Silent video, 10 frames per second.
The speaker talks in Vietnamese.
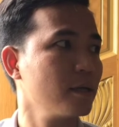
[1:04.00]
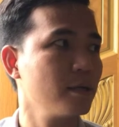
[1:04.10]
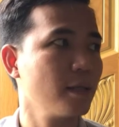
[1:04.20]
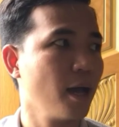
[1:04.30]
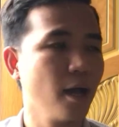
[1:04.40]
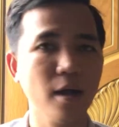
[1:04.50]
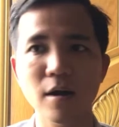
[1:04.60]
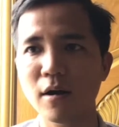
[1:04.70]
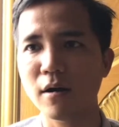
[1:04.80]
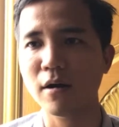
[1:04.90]
thì người ta
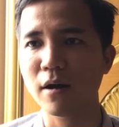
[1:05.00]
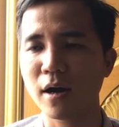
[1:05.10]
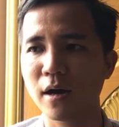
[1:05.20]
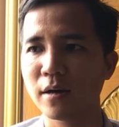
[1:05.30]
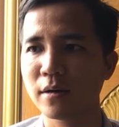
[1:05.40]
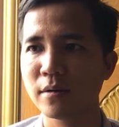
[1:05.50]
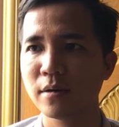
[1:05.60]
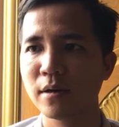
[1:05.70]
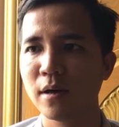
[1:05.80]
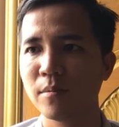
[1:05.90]
họ
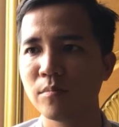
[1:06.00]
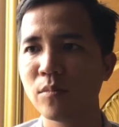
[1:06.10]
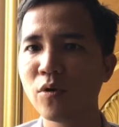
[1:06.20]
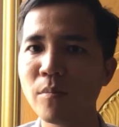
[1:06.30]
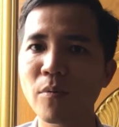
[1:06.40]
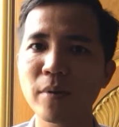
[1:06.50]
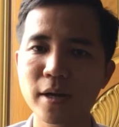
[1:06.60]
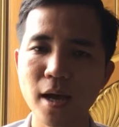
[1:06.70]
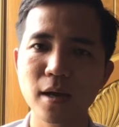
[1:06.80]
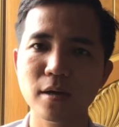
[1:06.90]
mua một
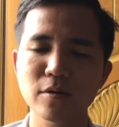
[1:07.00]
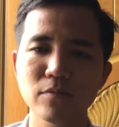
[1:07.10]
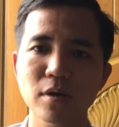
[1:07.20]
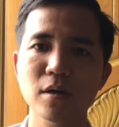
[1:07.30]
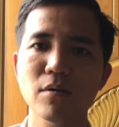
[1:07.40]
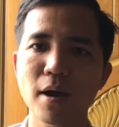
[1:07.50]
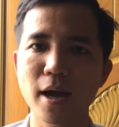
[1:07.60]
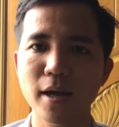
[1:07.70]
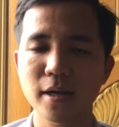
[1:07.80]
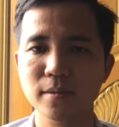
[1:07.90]
miếng đất ở khu vực Đức Hòa